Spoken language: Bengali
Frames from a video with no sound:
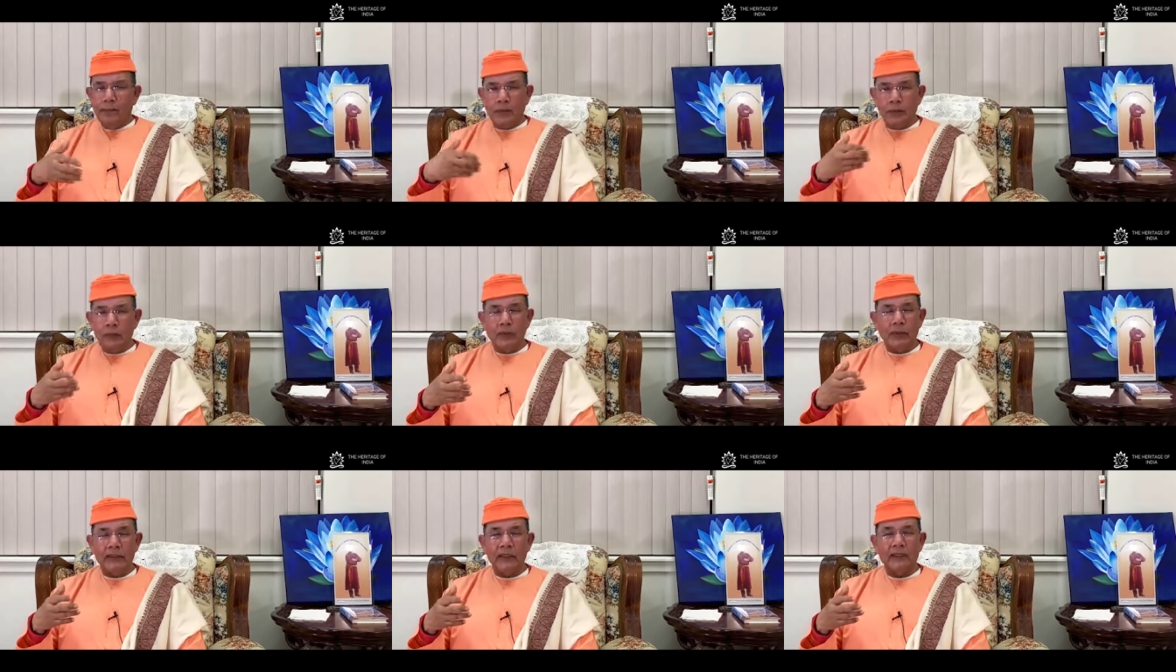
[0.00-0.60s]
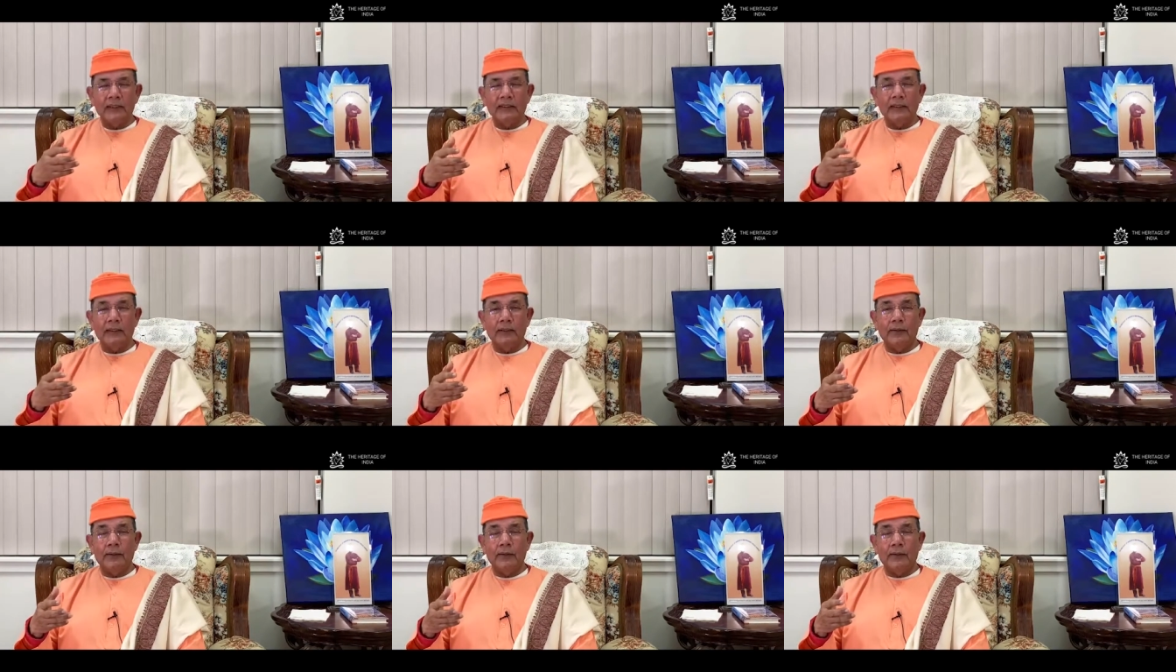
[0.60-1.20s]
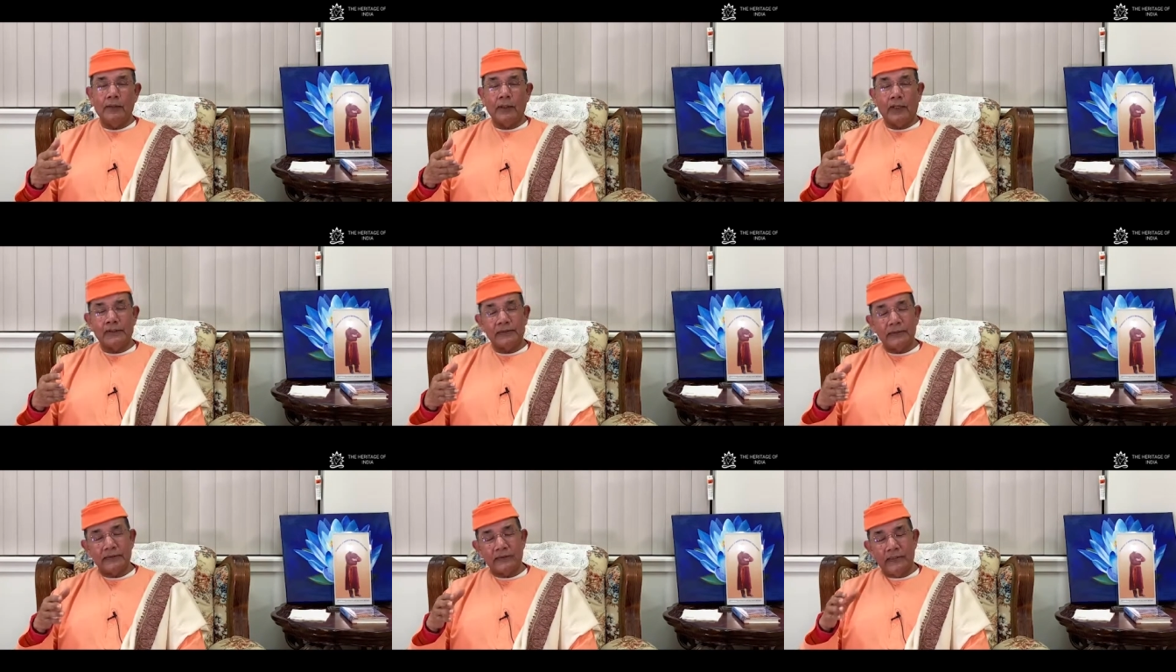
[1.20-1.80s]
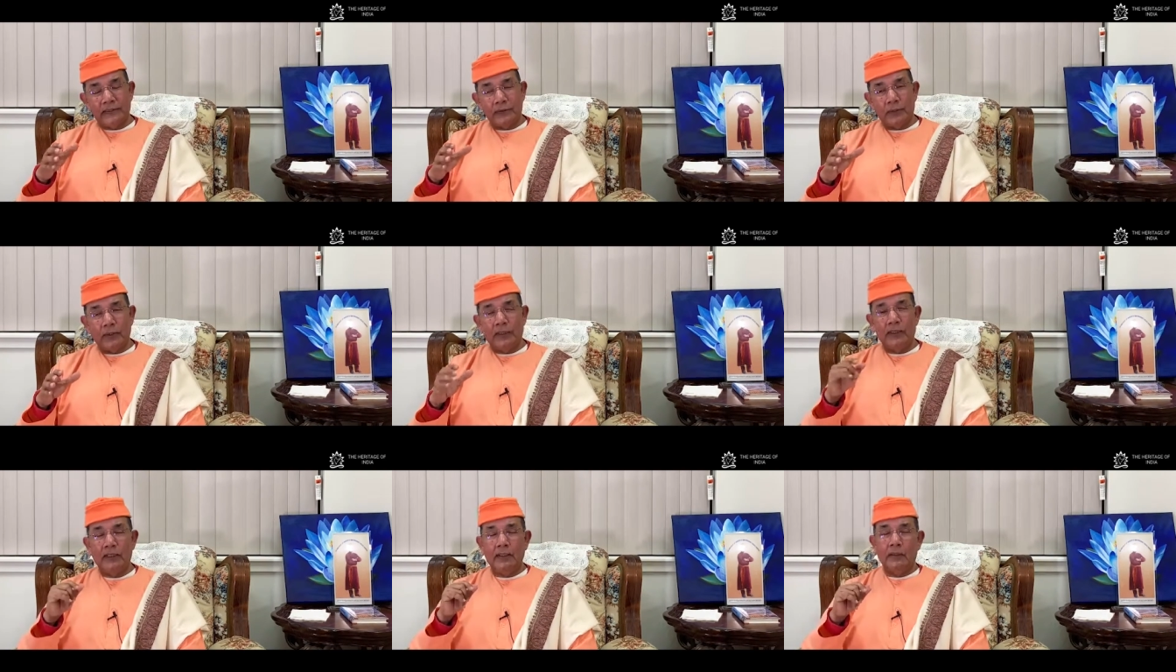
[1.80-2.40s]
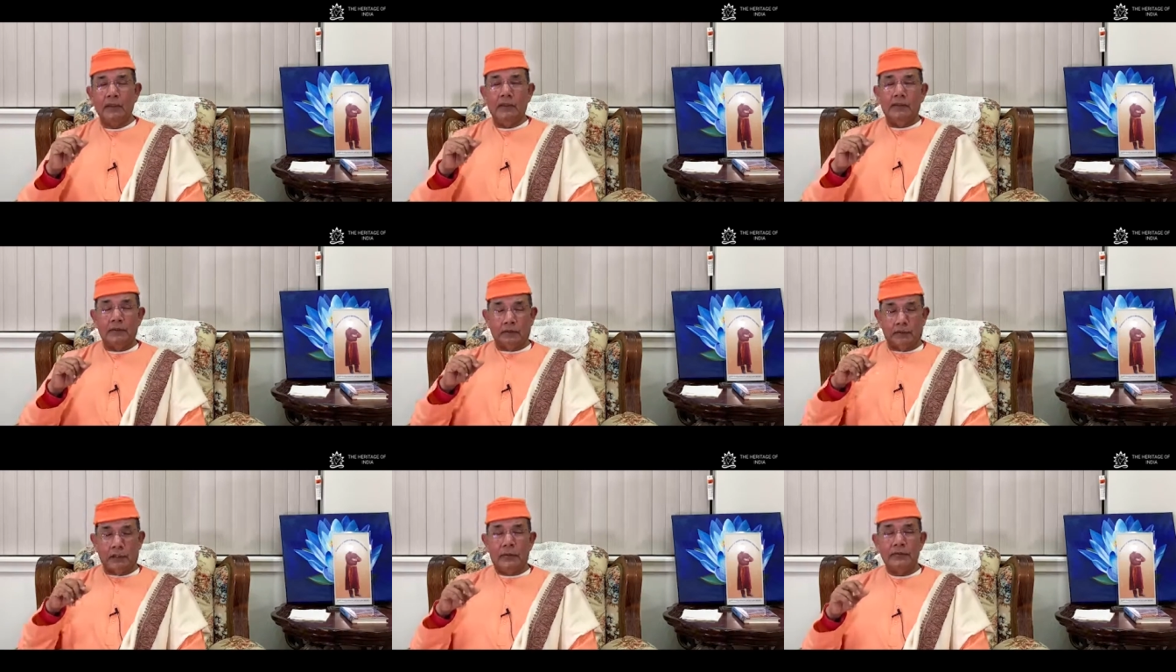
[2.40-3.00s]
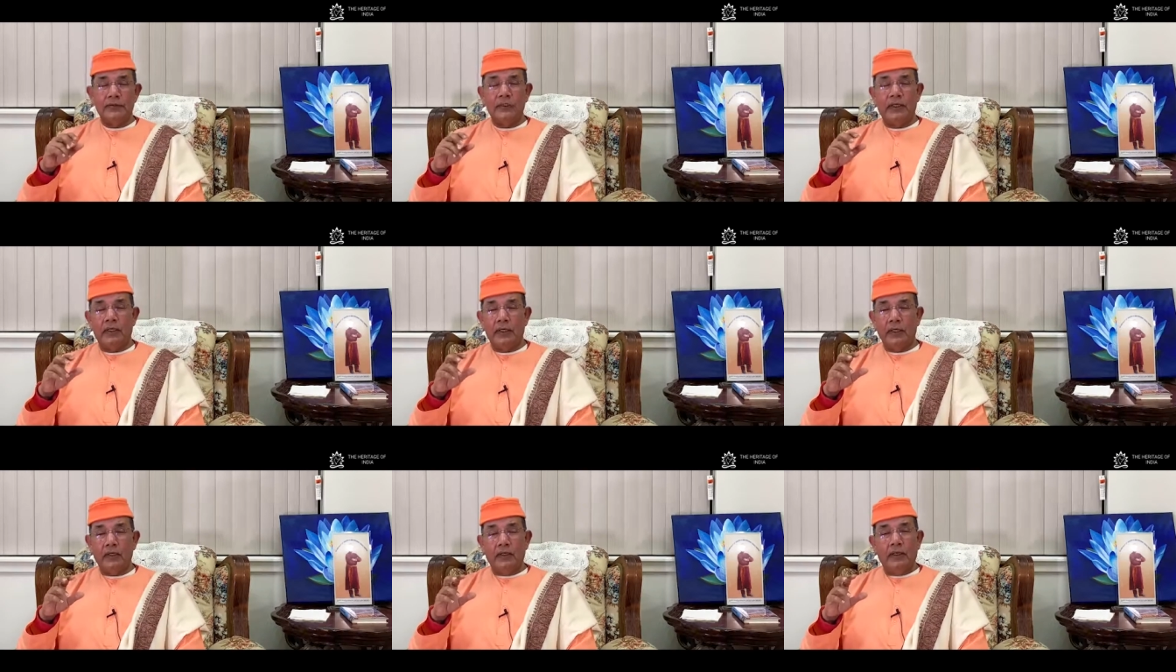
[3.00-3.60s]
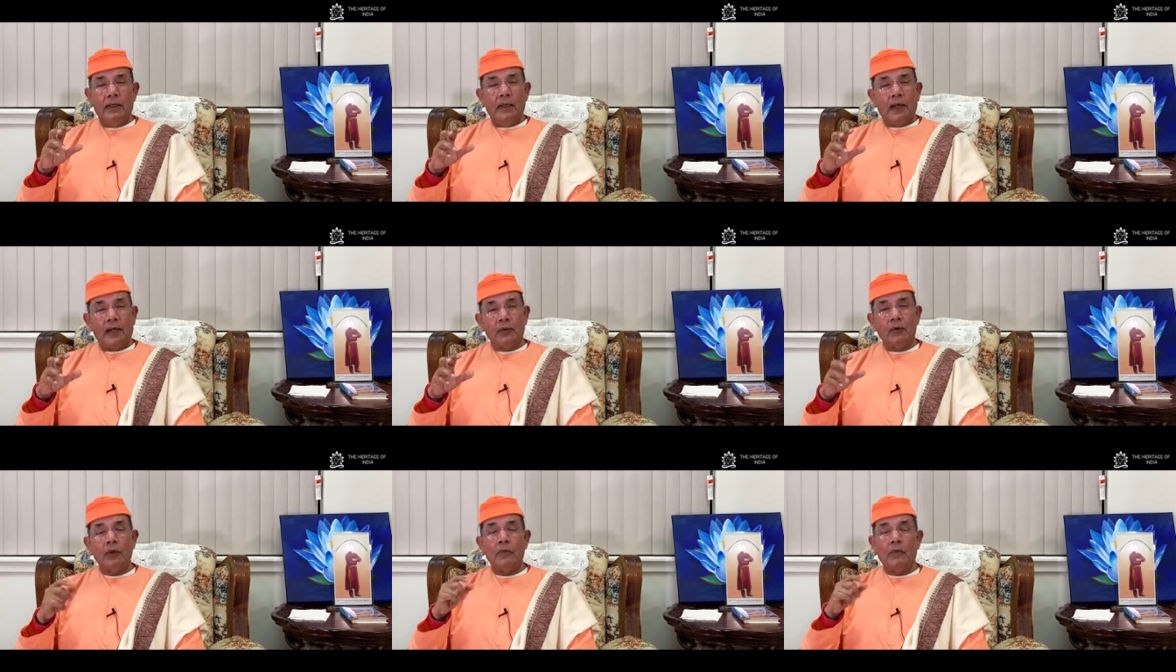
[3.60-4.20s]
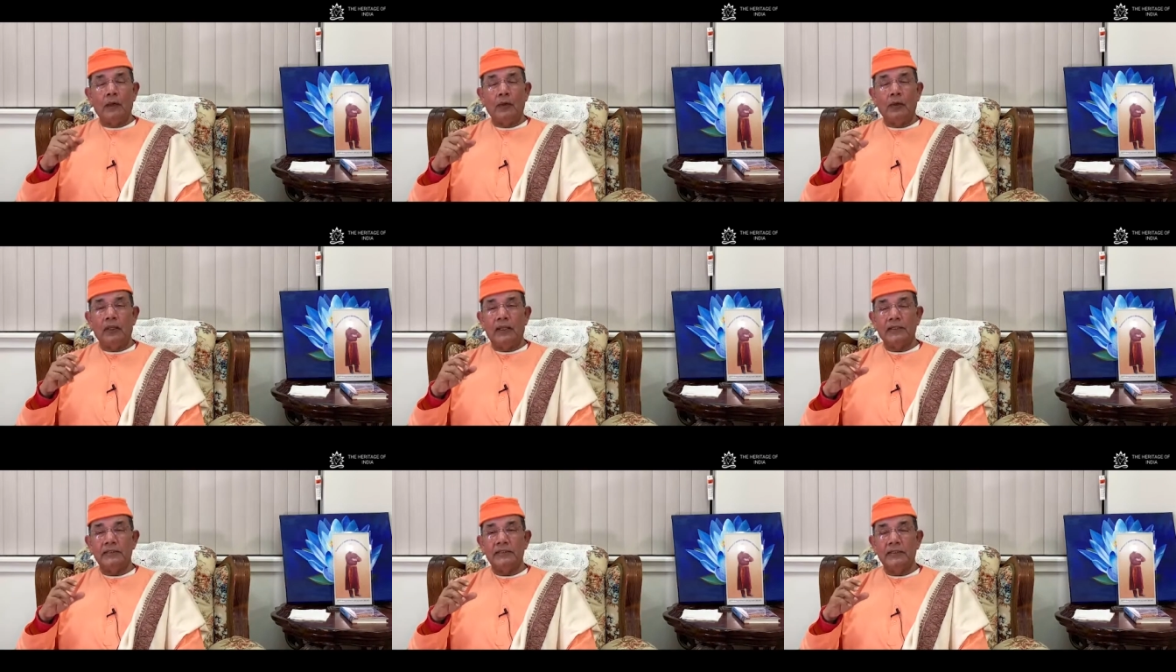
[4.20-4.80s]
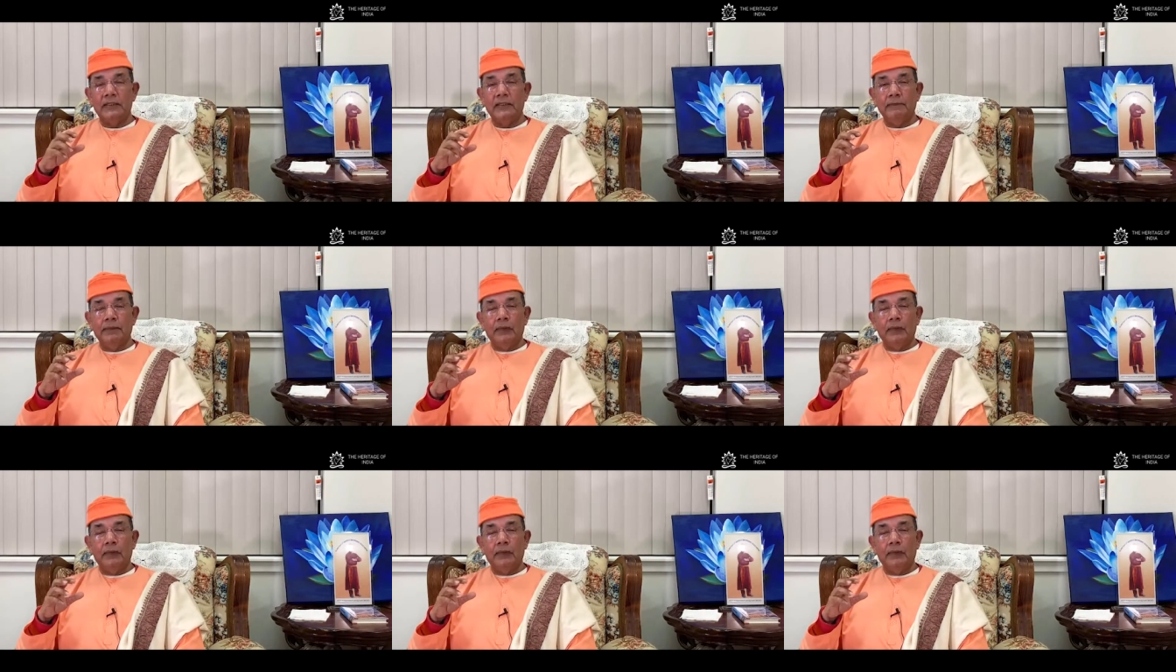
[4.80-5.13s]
মধু খেতে খেতে আস্তে আস্তে একটুখানি ড্রাউজি হয় আর খুব ভালো লাগছে